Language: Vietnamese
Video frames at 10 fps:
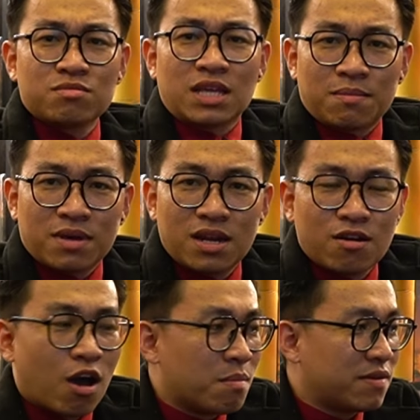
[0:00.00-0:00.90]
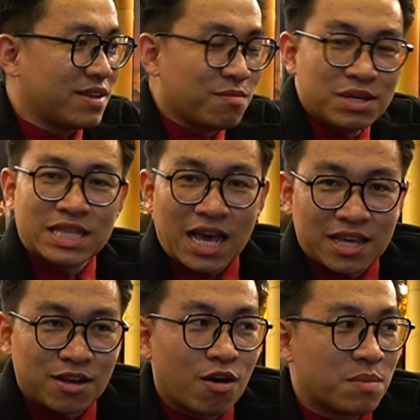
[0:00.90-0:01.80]
trong tiệm vậy đó, đòi mình phải giống như
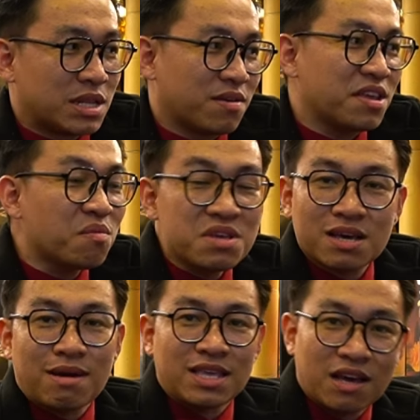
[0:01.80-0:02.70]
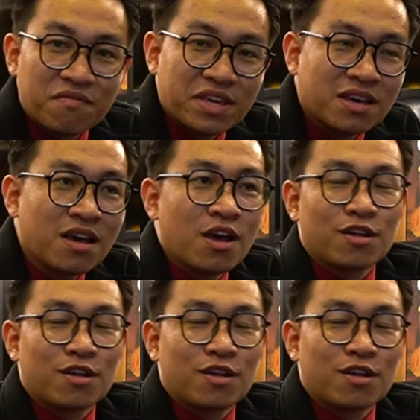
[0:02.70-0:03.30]
thầy, đòi mình phải giống như cái bạn giảng viên,